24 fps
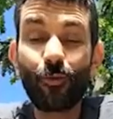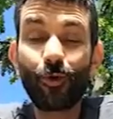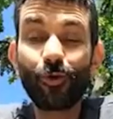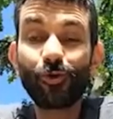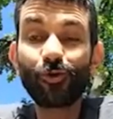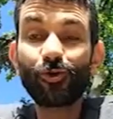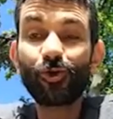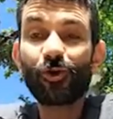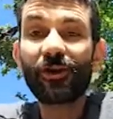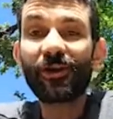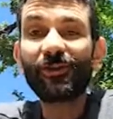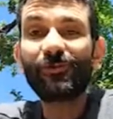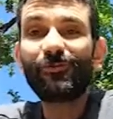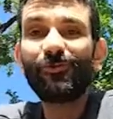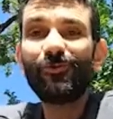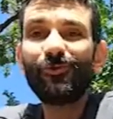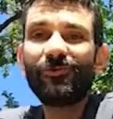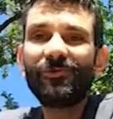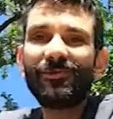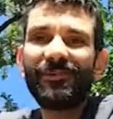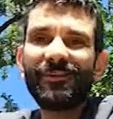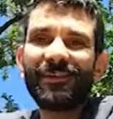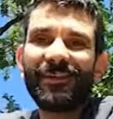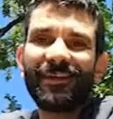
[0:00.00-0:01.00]
Buongiorno a
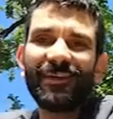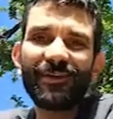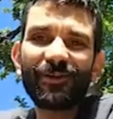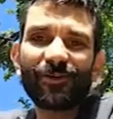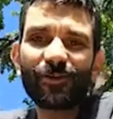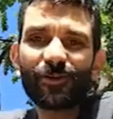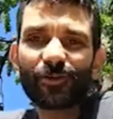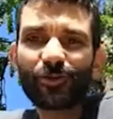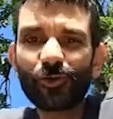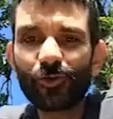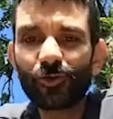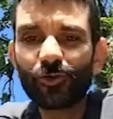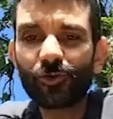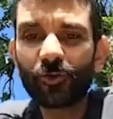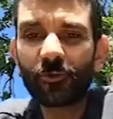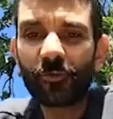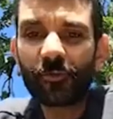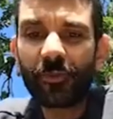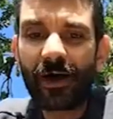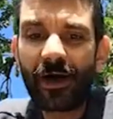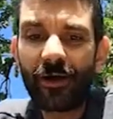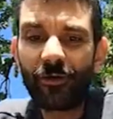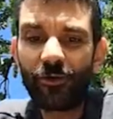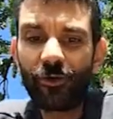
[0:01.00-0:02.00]
tutti, io sono
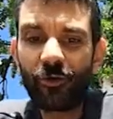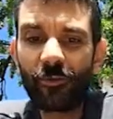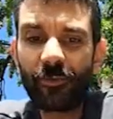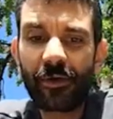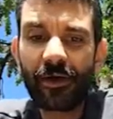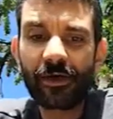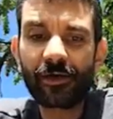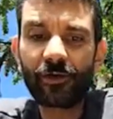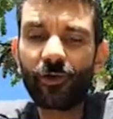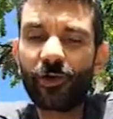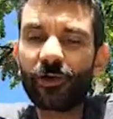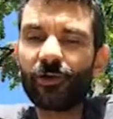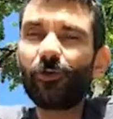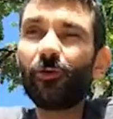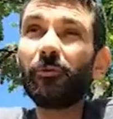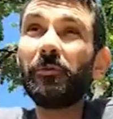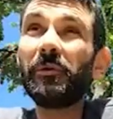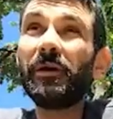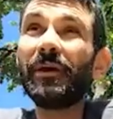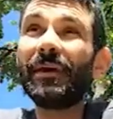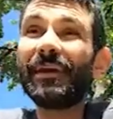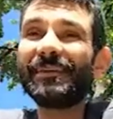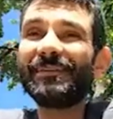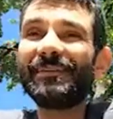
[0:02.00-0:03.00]
Don Paolo, parlo a
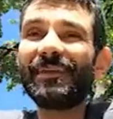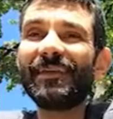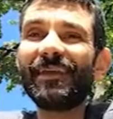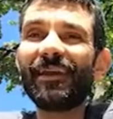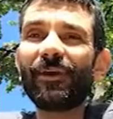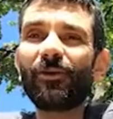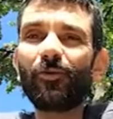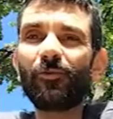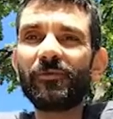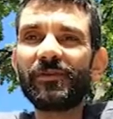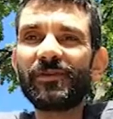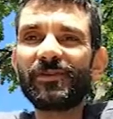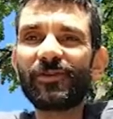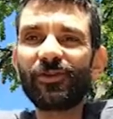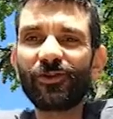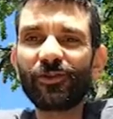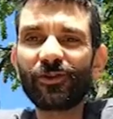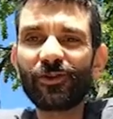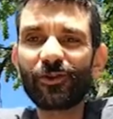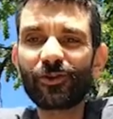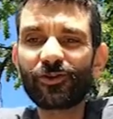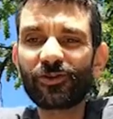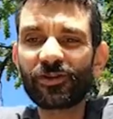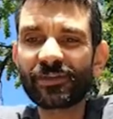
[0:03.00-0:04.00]
nome della Commissione
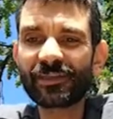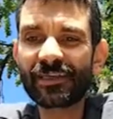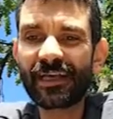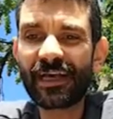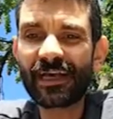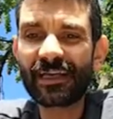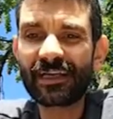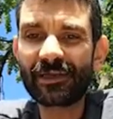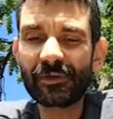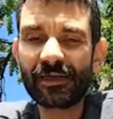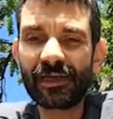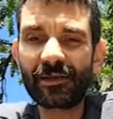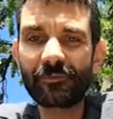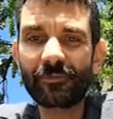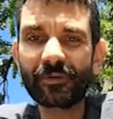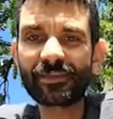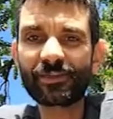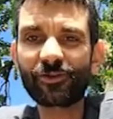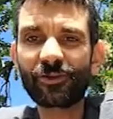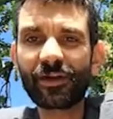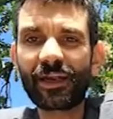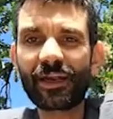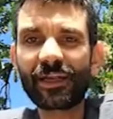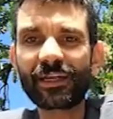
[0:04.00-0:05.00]
diocesana per la
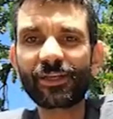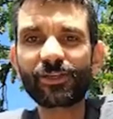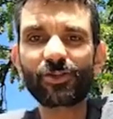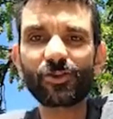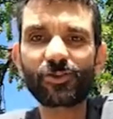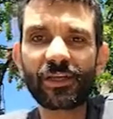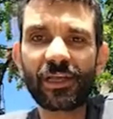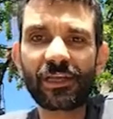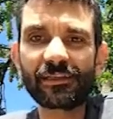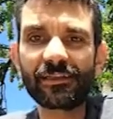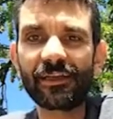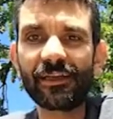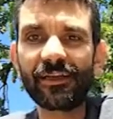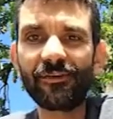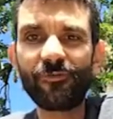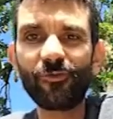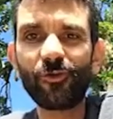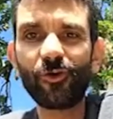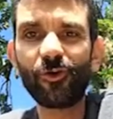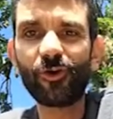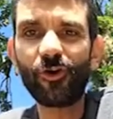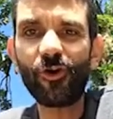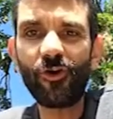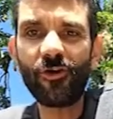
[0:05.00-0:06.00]
pastorale sociale del
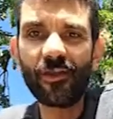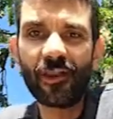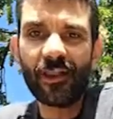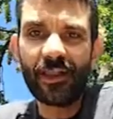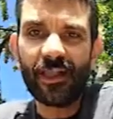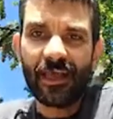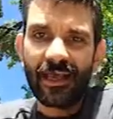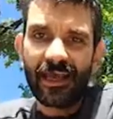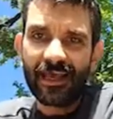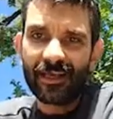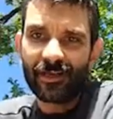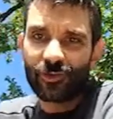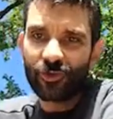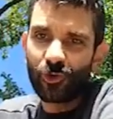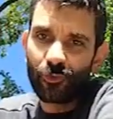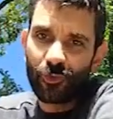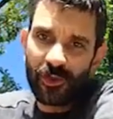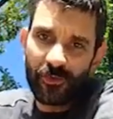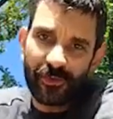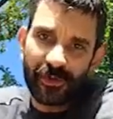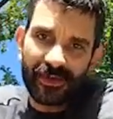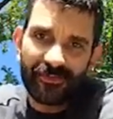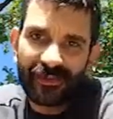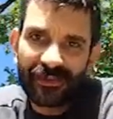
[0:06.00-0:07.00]
lavoro e sono
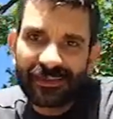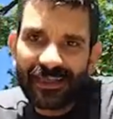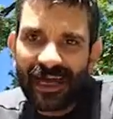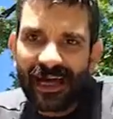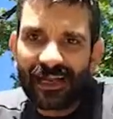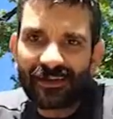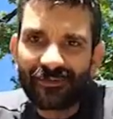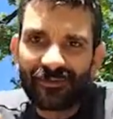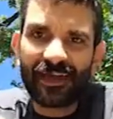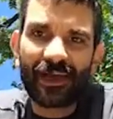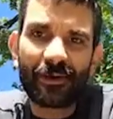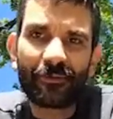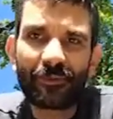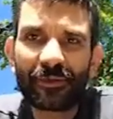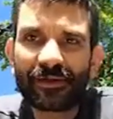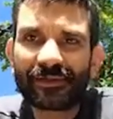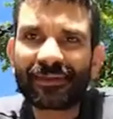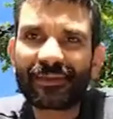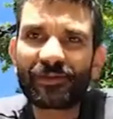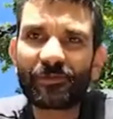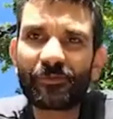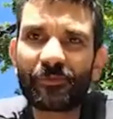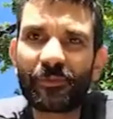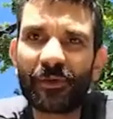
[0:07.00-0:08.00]
qui per invitarvi a
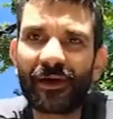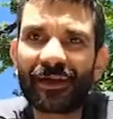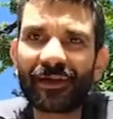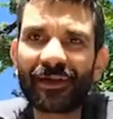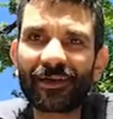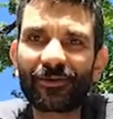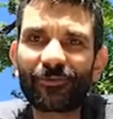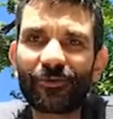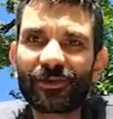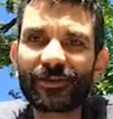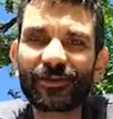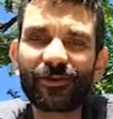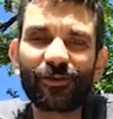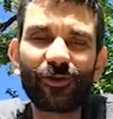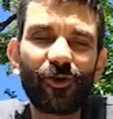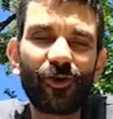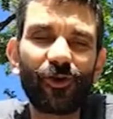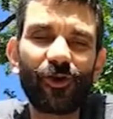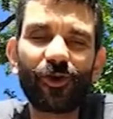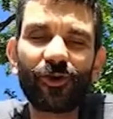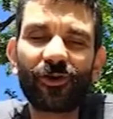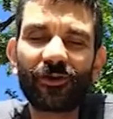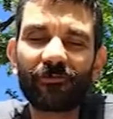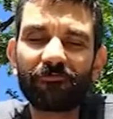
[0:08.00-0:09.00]
partecipare a
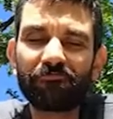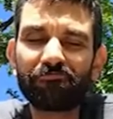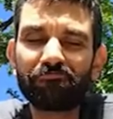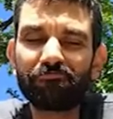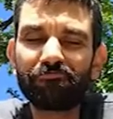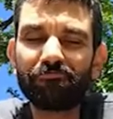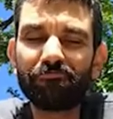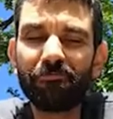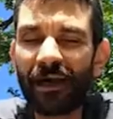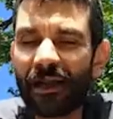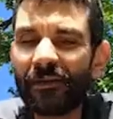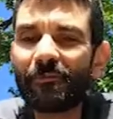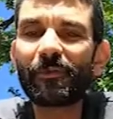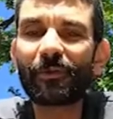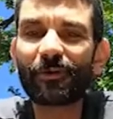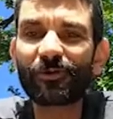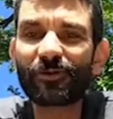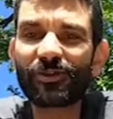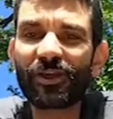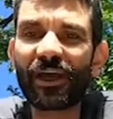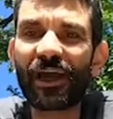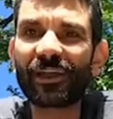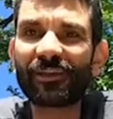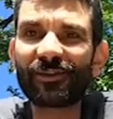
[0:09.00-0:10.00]
questo bel
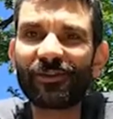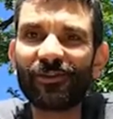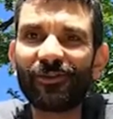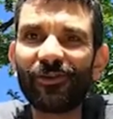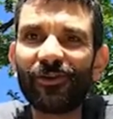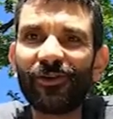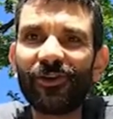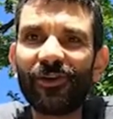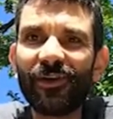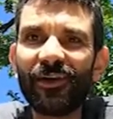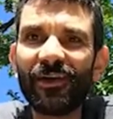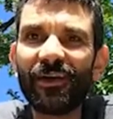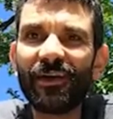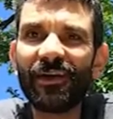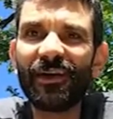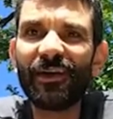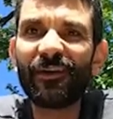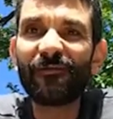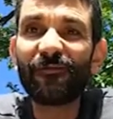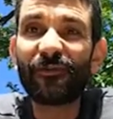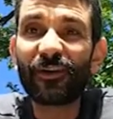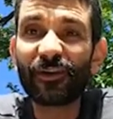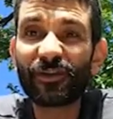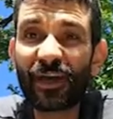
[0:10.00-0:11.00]
progetto.
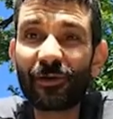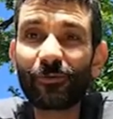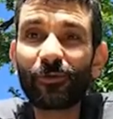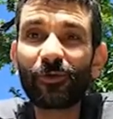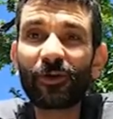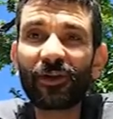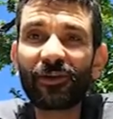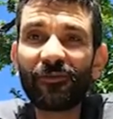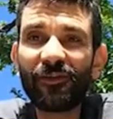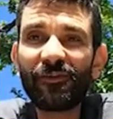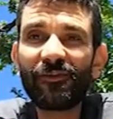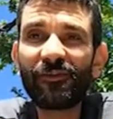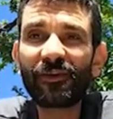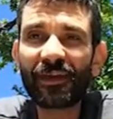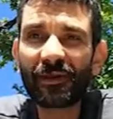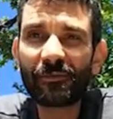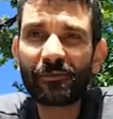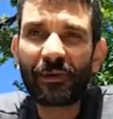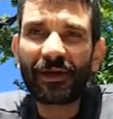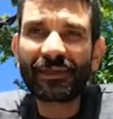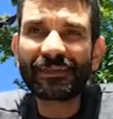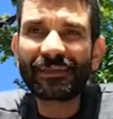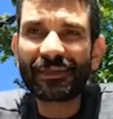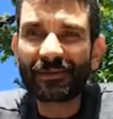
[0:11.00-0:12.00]
Facciamo rivivere
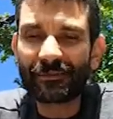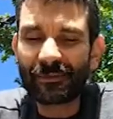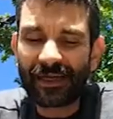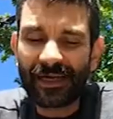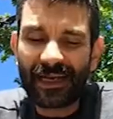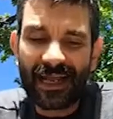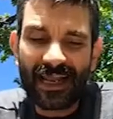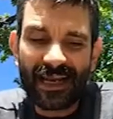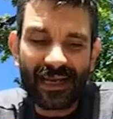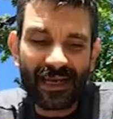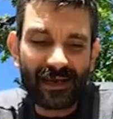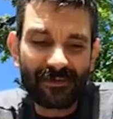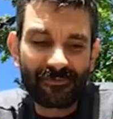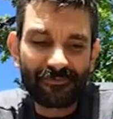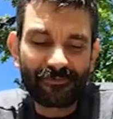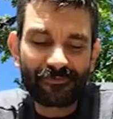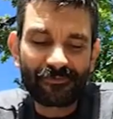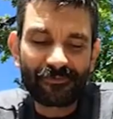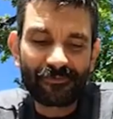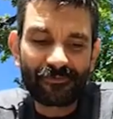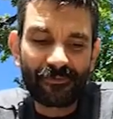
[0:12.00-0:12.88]
Padre Marella.